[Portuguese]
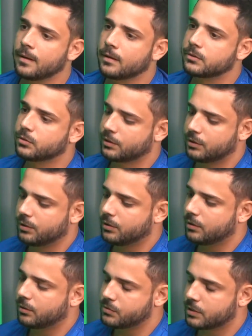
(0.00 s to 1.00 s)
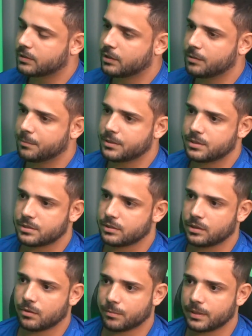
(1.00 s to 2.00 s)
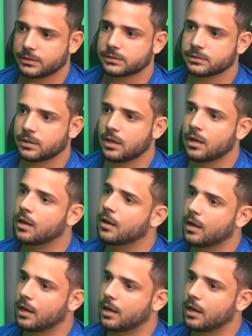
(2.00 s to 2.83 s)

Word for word: Só que o escanteio limite, assim, escanteio é o mais. é o melhor.